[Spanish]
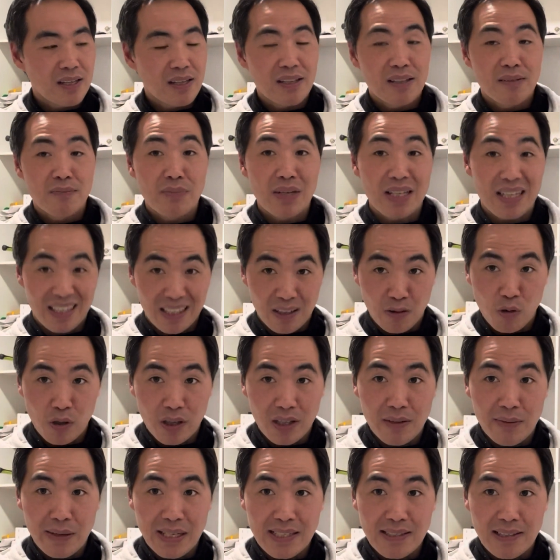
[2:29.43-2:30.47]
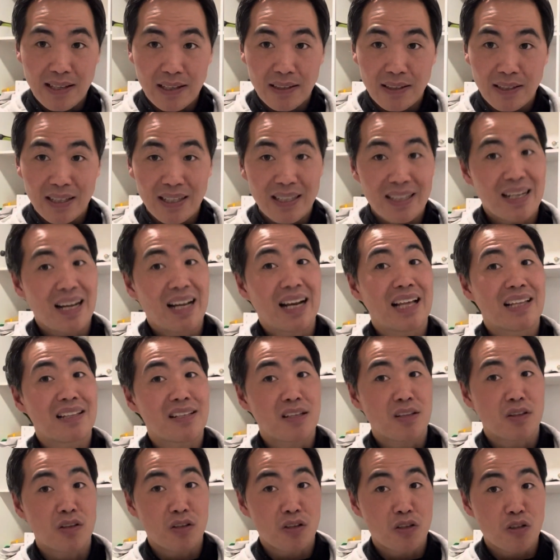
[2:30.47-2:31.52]
Me recuerda bastante a la
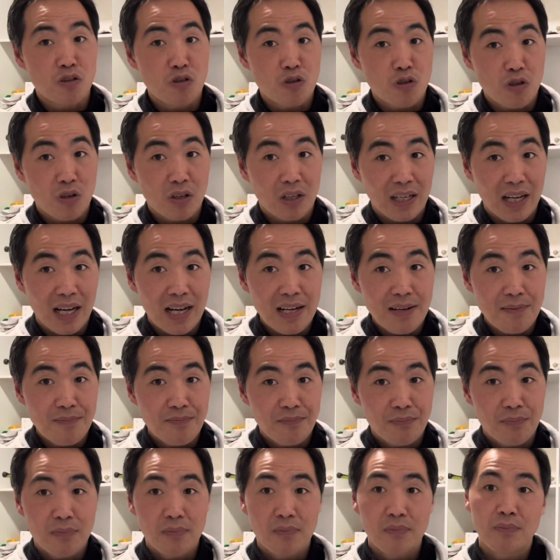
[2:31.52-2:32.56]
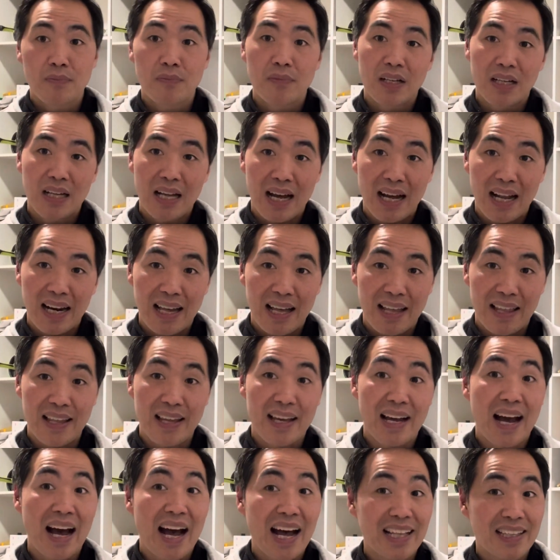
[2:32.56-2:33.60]
18K, a la
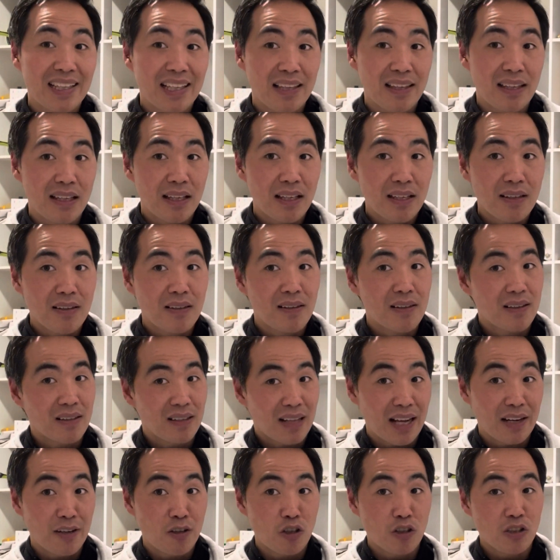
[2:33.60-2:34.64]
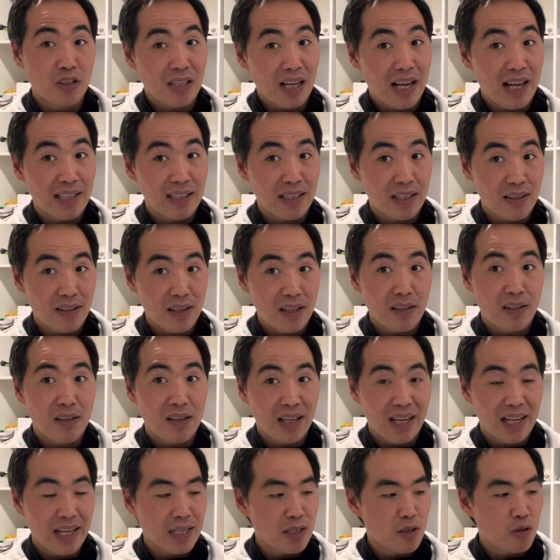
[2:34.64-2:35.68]
de AT10, la Nox AT10
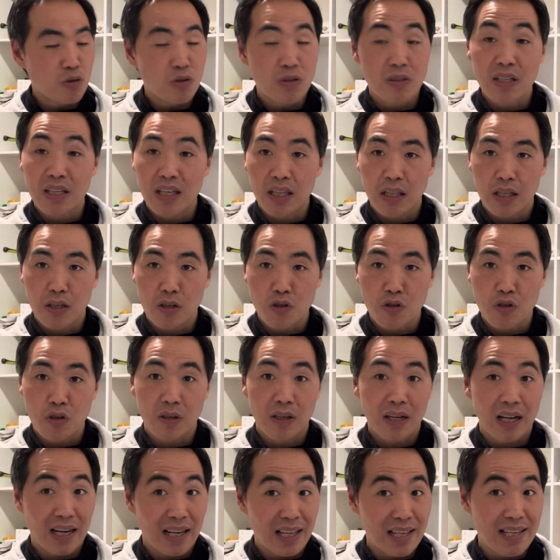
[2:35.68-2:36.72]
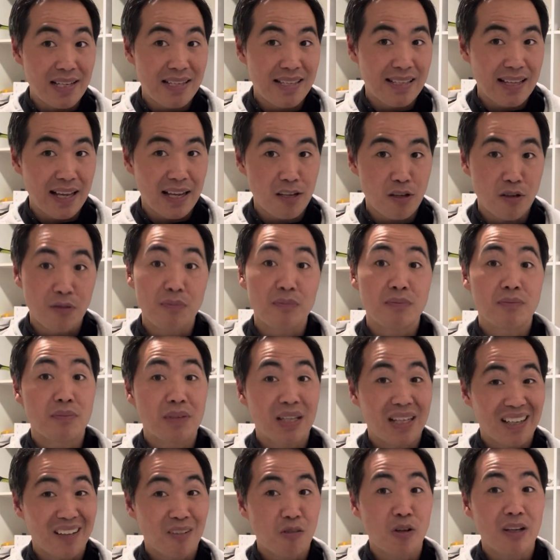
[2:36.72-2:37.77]
Genius 18K, la de este año. Me
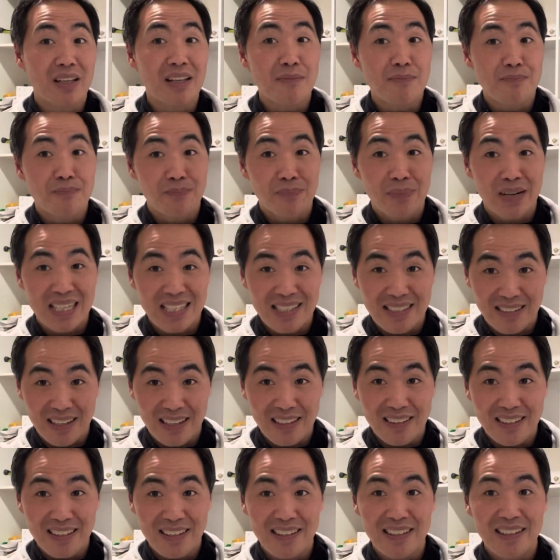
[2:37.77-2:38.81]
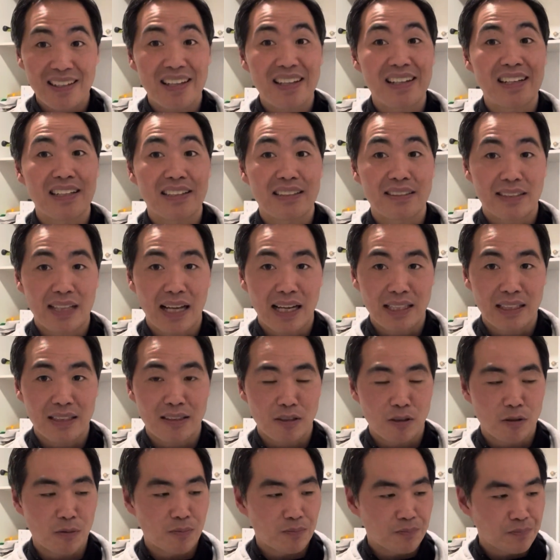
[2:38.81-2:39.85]
recuerda bastante en el
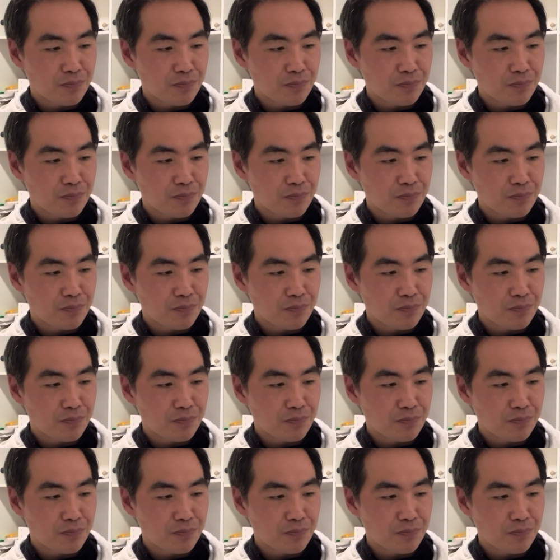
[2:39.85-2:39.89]
tacto.